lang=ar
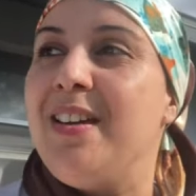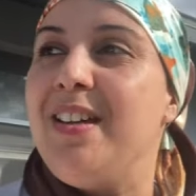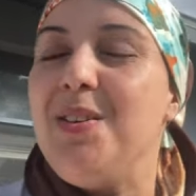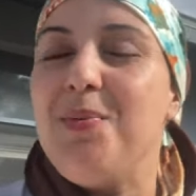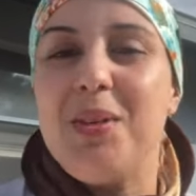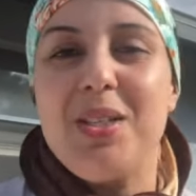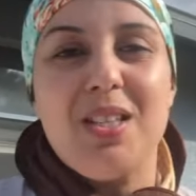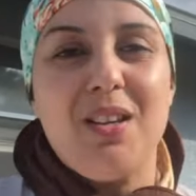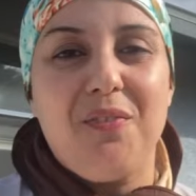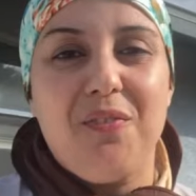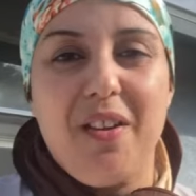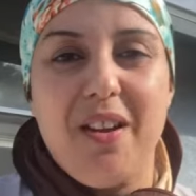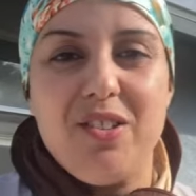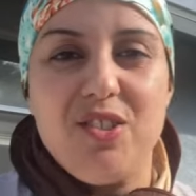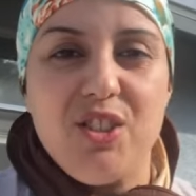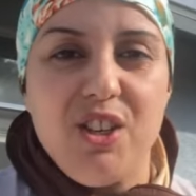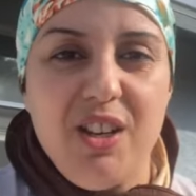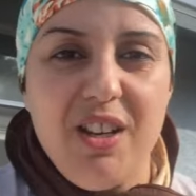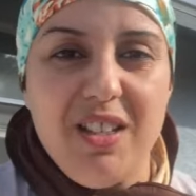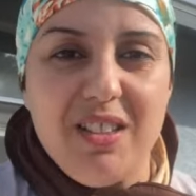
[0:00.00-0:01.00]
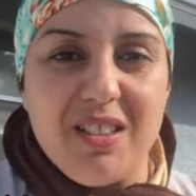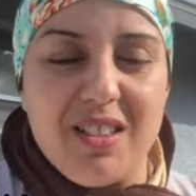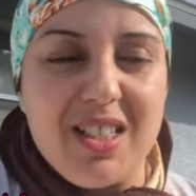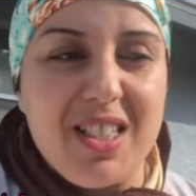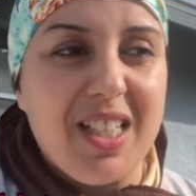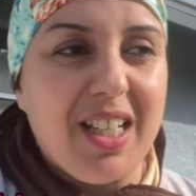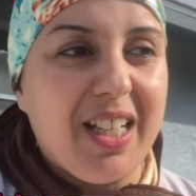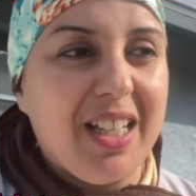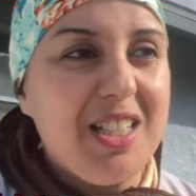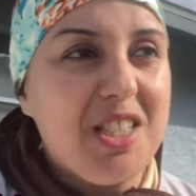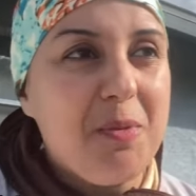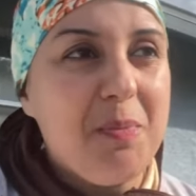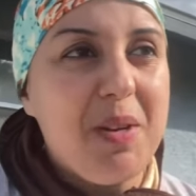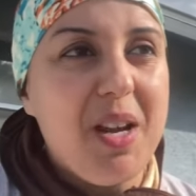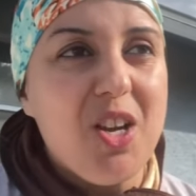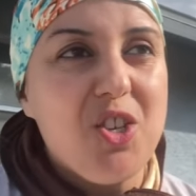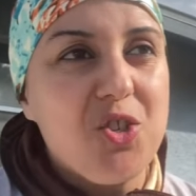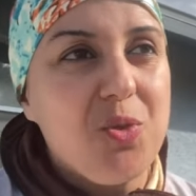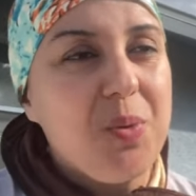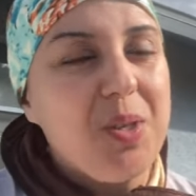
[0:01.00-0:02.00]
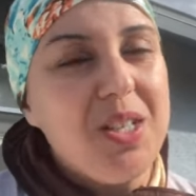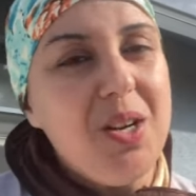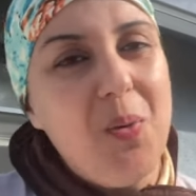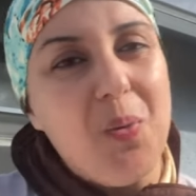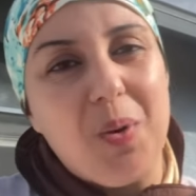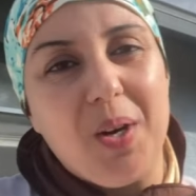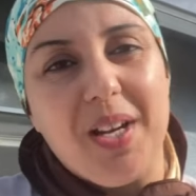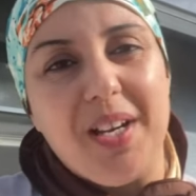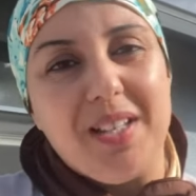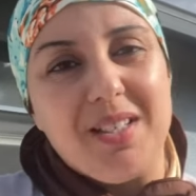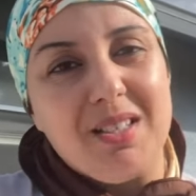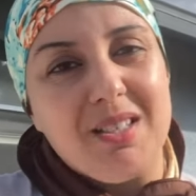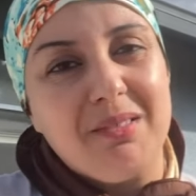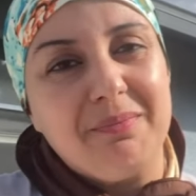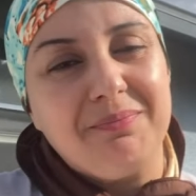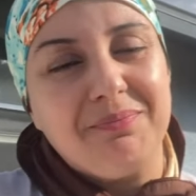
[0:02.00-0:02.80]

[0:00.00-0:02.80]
ايوا صافي هذا الشيء اللي درت سخنت منها شويه وكليت